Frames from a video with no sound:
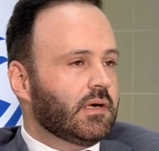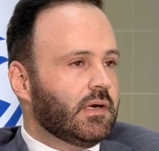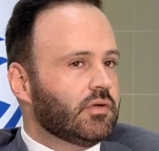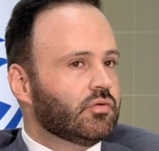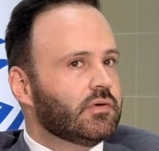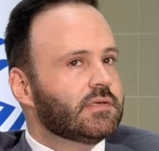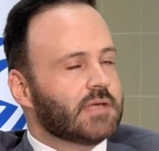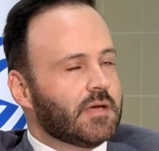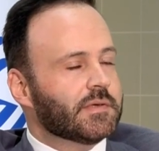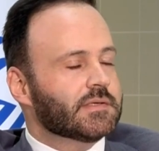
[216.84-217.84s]
خلينا نقول
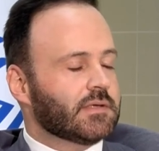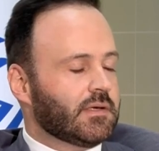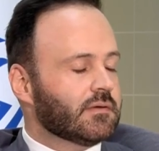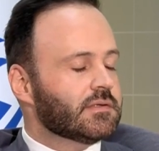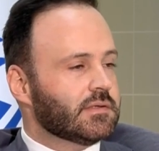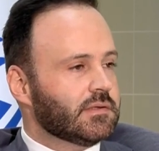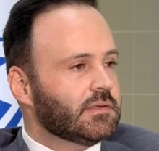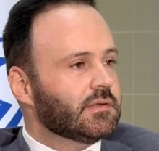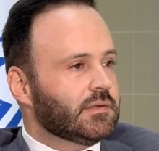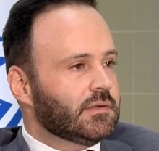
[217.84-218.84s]
السايبر سيكيورتي
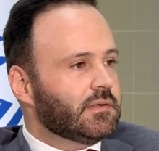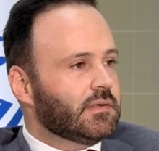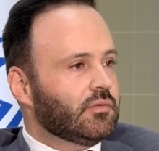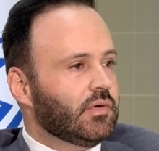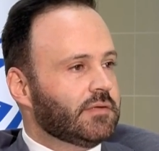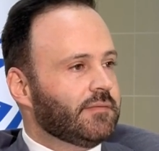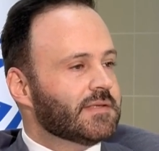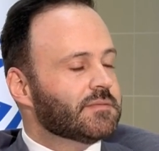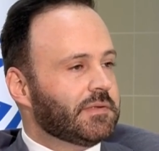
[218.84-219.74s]
او نعم. الادفانس